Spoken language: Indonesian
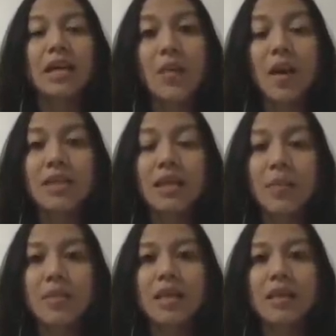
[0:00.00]
Dari
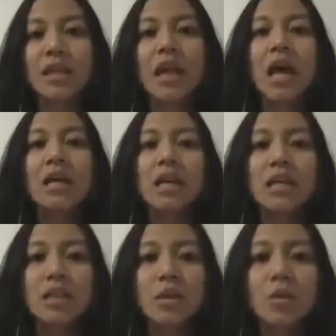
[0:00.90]
situ,
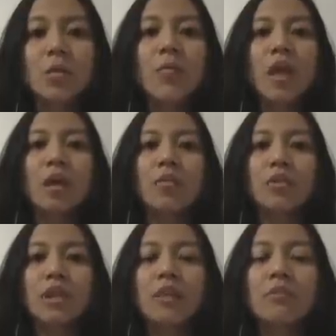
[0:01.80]
kemudian memastikan
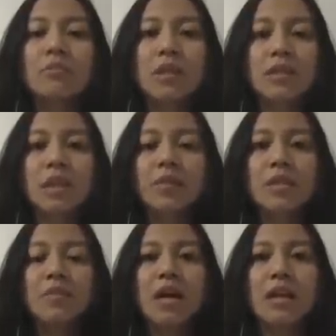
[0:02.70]
penyebaran ini
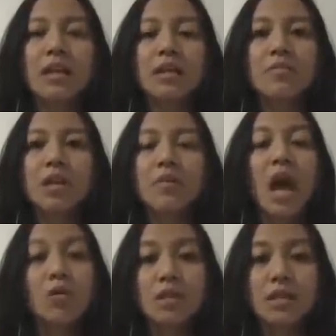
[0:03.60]
benar-benar harus selesai.